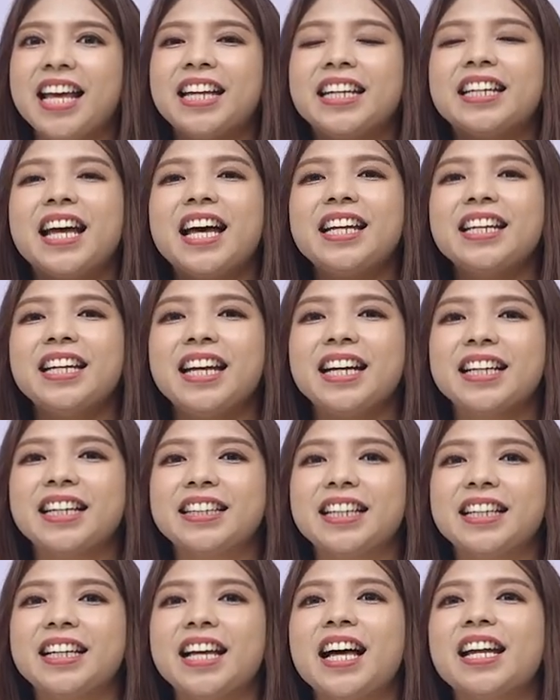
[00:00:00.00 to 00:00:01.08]
Dan yang
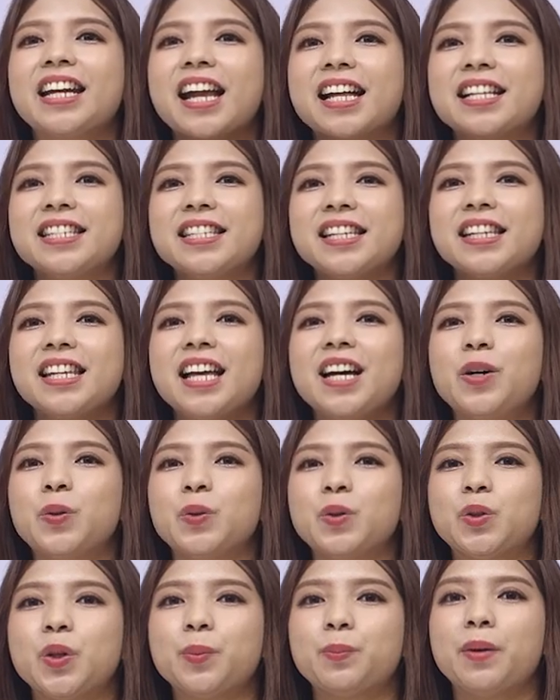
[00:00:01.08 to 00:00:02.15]
ketiga rajinlah
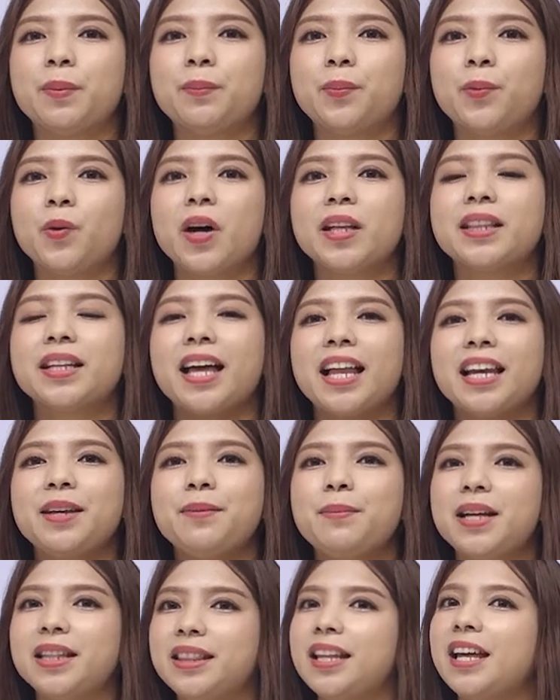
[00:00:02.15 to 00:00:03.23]
untuk membuat
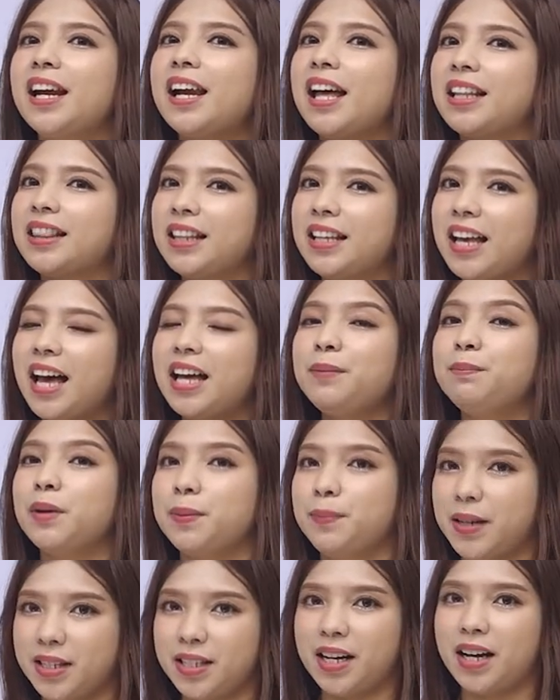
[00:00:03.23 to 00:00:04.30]
kalimat dan latihan
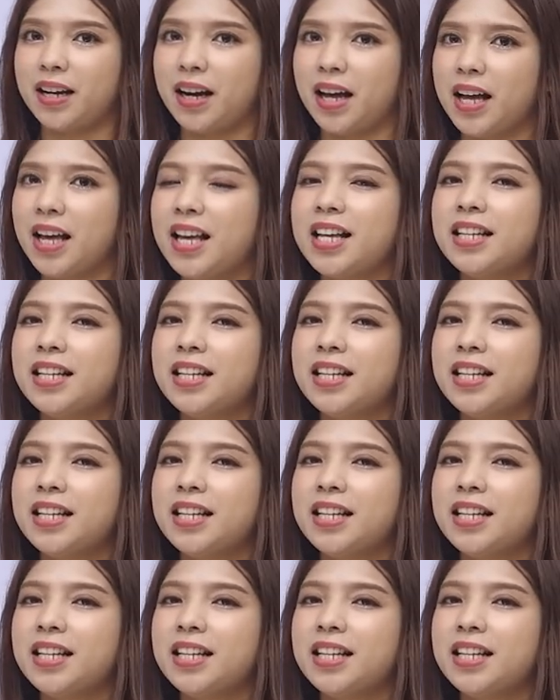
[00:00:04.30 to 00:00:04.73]
berbicara.